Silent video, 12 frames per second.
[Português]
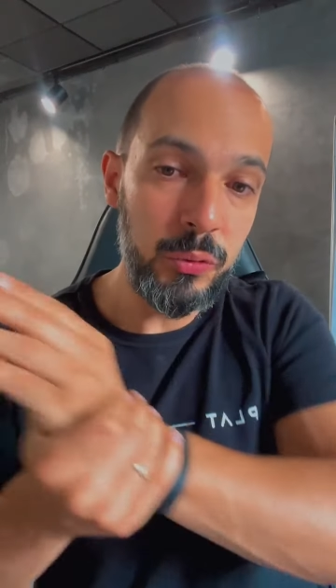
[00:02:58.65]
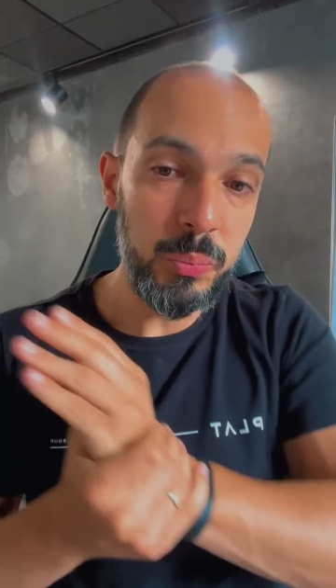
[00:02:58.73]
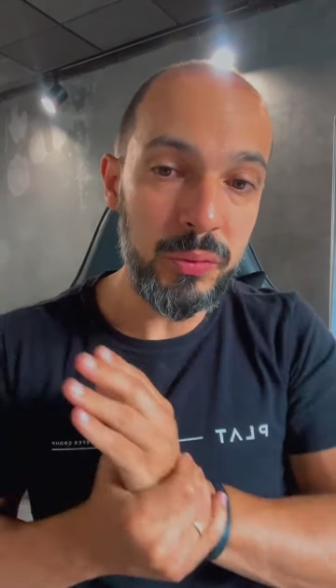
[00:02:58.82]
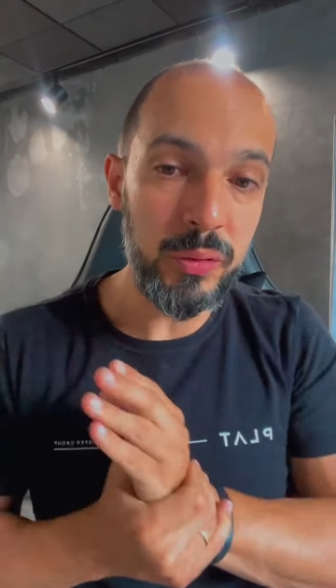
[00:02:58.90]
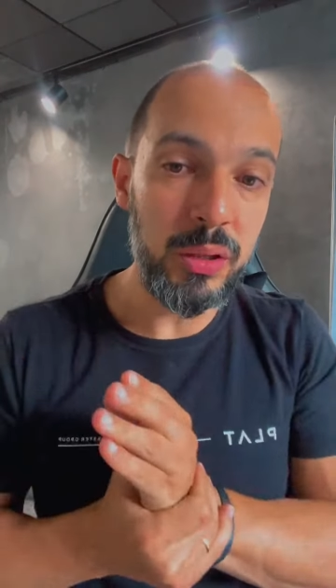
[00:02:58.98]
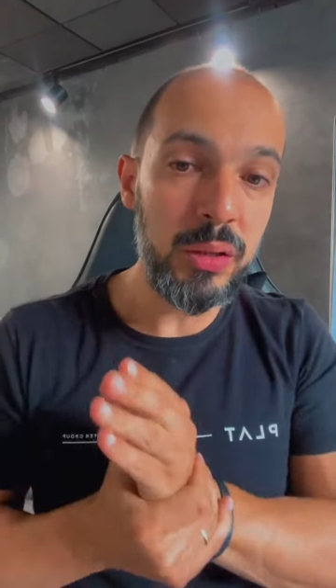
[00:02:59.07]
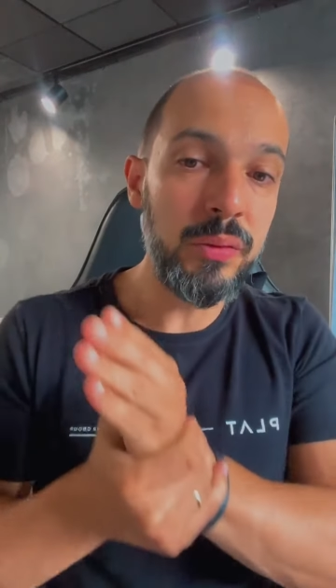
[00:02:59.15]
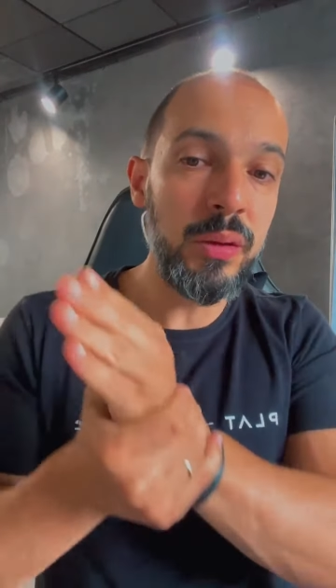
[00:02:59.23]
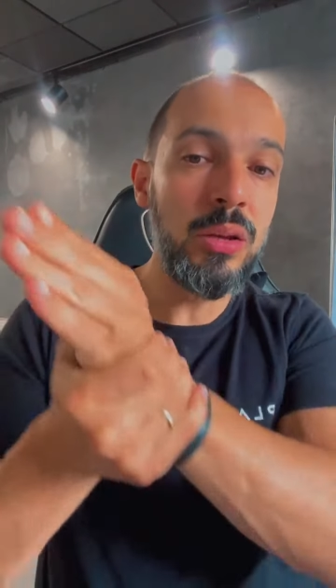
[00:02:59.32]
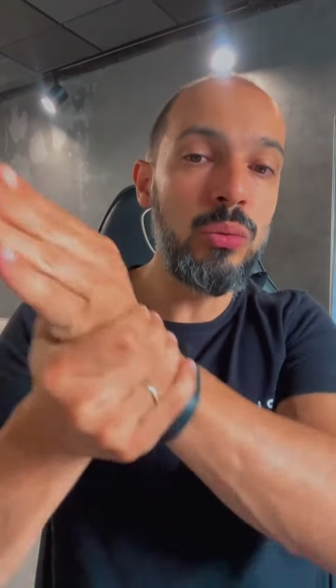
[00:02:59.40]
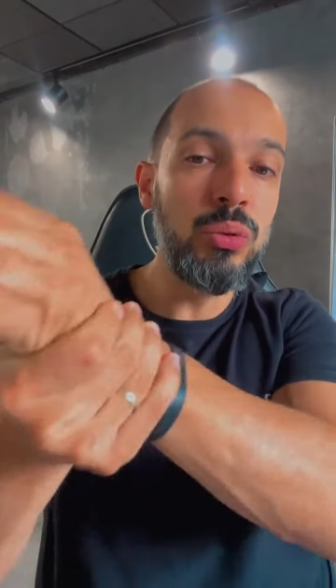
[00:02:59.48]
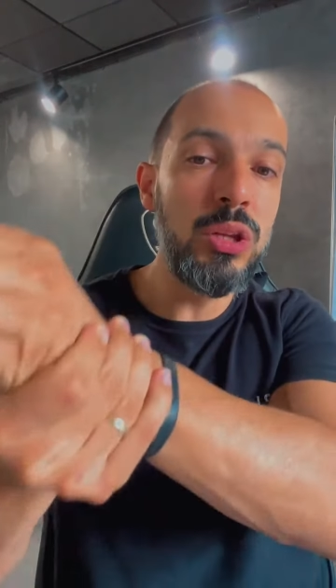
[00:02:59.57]

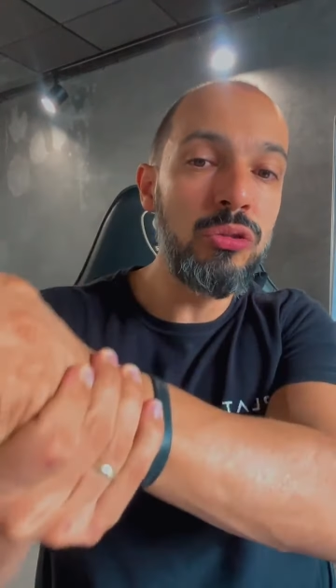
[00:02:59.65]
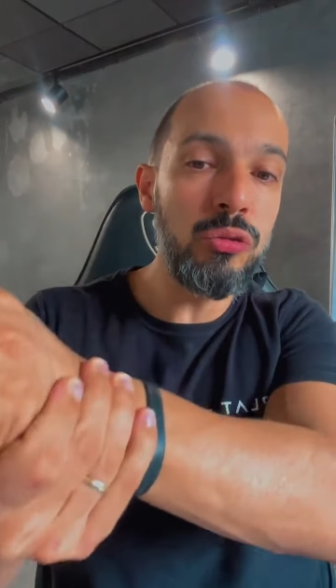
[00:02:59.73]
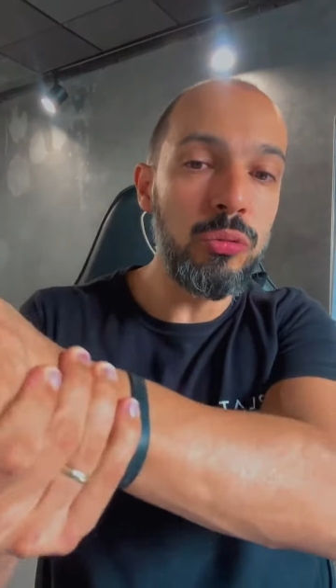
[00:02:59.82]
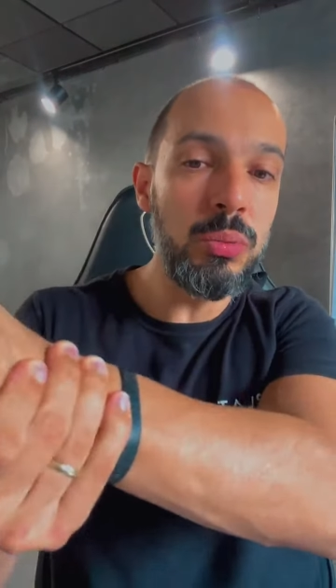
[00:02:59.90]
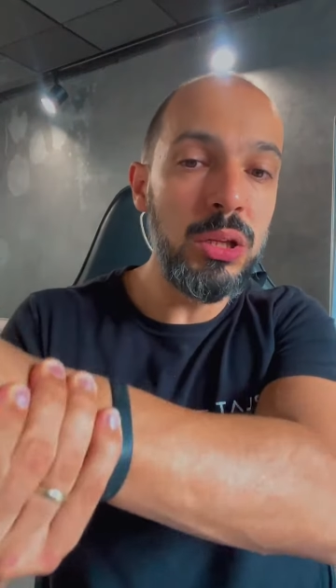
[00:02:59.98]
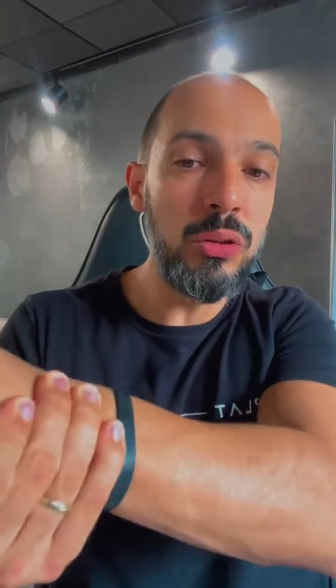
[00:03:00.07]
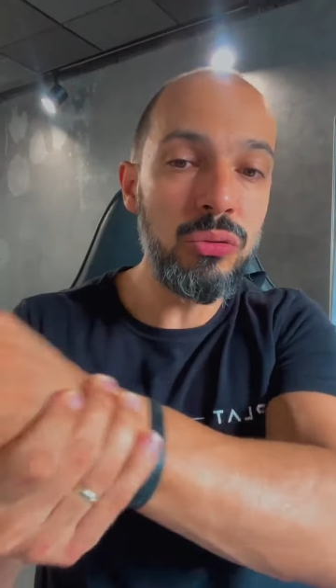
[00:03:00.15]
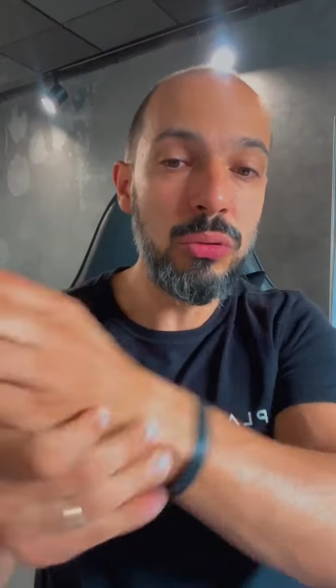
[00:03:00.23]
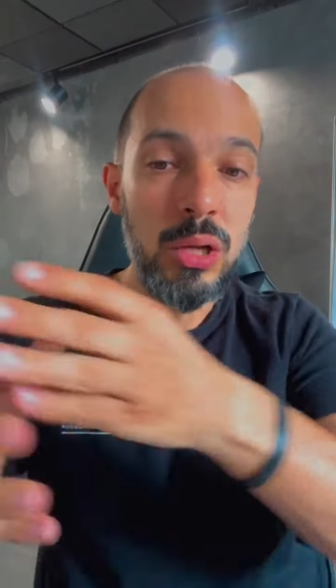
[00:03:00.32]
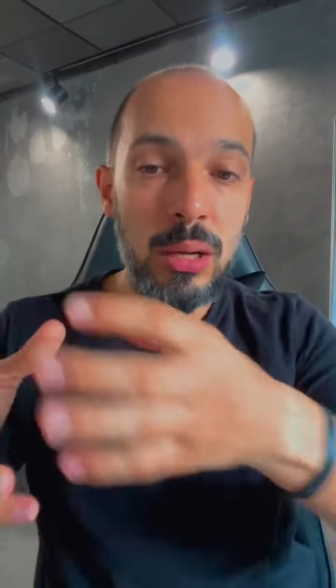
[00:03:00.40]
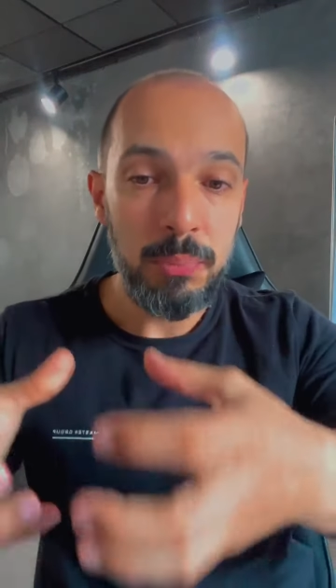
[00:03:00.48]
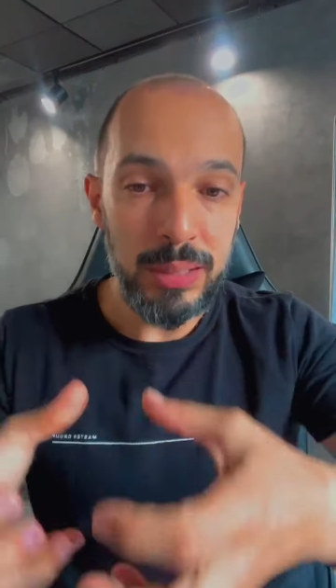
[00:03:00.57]
especialista em um nicho, subnicho,
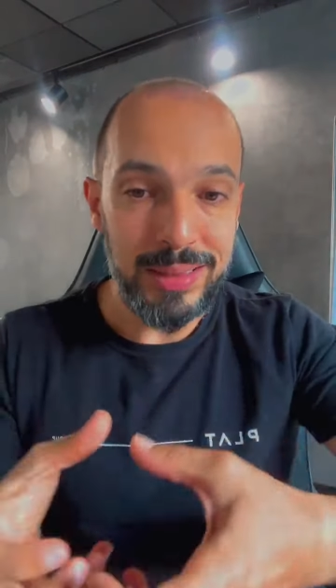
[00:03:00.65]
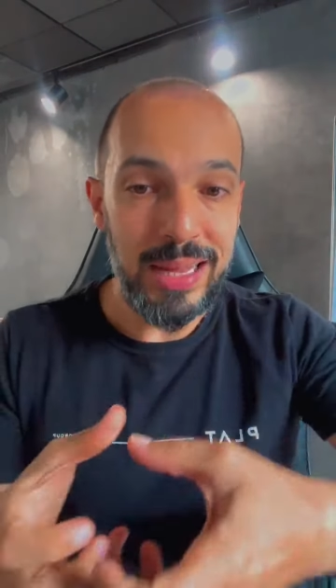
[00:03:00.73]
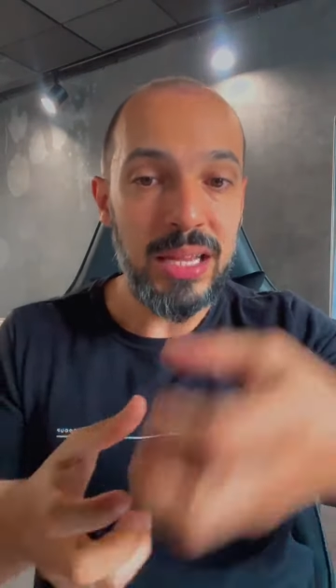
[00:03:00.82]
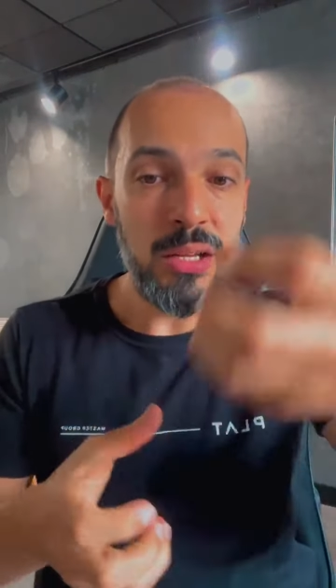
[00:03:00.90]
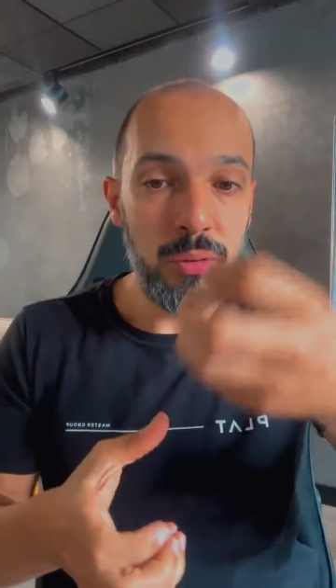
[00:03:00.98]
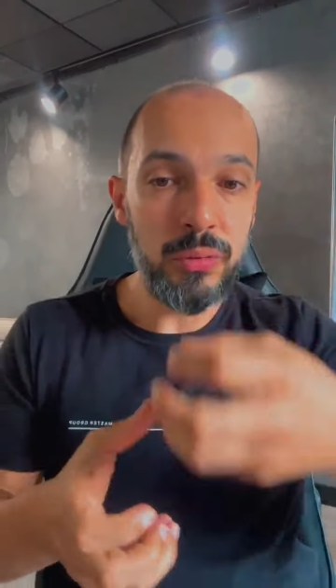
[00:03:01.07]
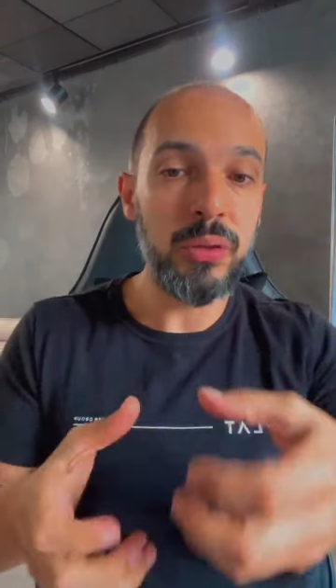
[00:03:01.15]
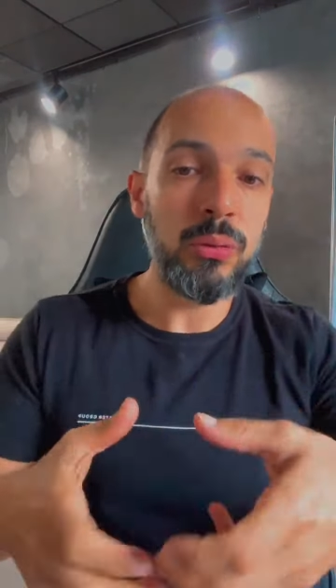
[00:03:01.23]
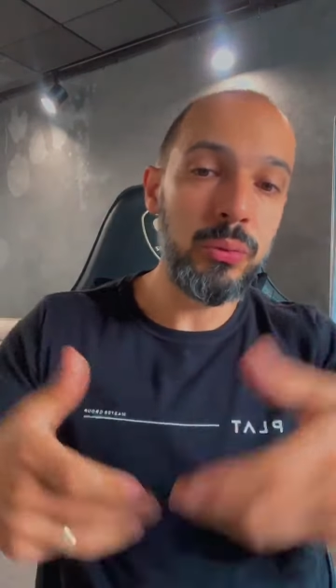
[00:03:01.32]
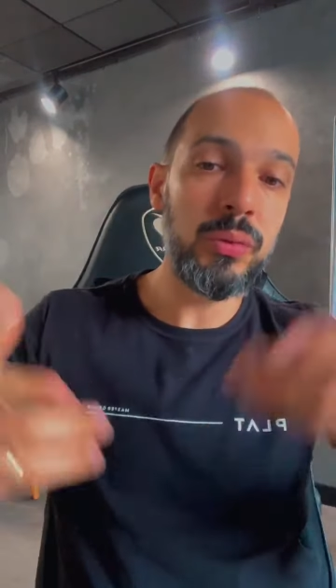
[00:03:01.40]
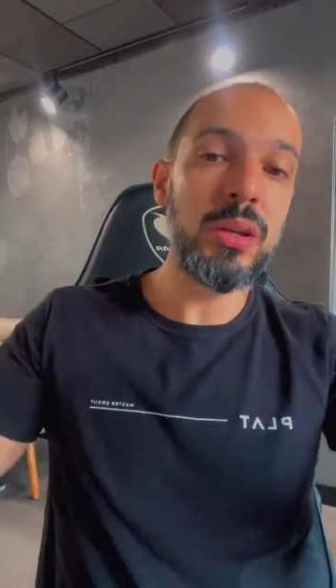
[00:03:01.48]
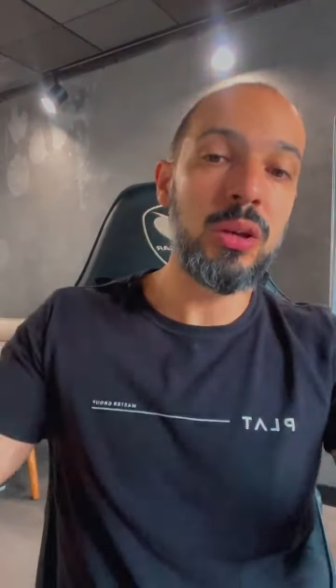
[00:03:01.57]
para daí você
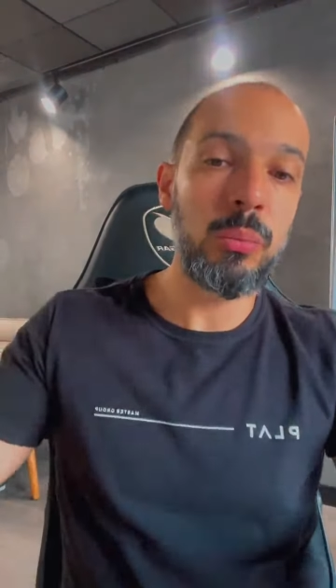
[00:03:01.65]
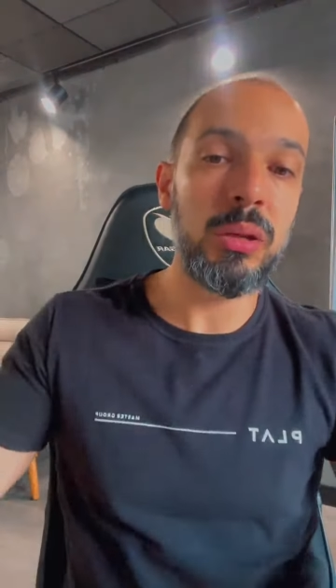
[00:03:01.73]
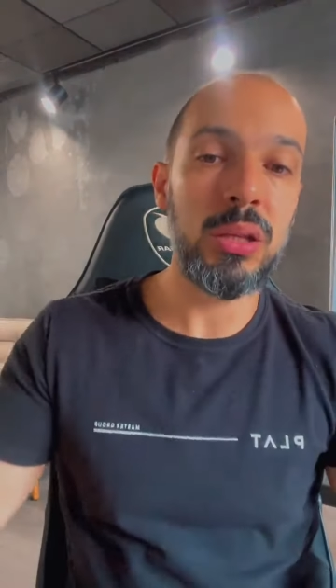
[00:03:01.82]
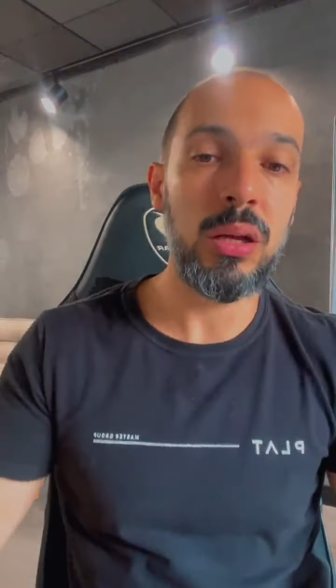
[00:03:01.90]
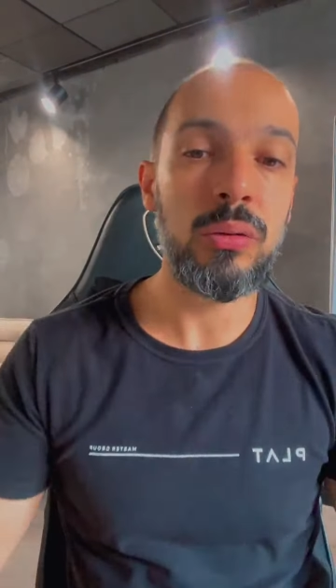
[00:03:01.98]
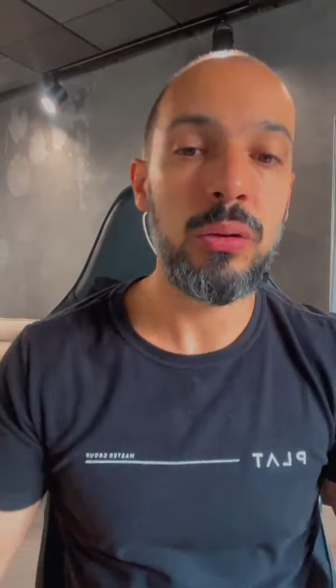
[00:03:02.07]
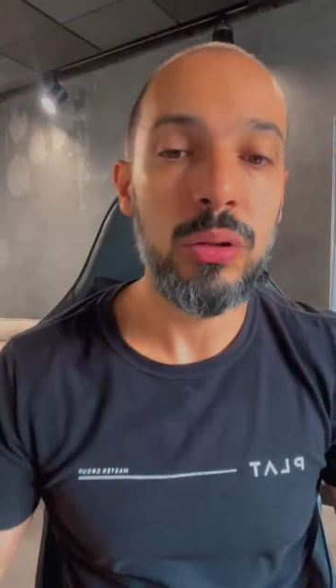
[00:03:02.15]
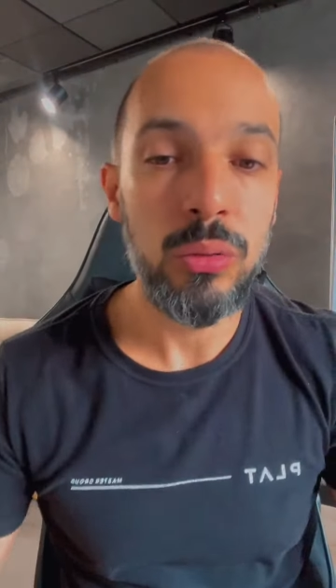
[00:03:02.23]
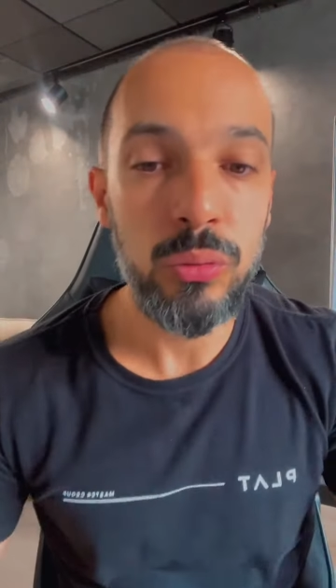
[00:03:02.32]
conseguir aumentar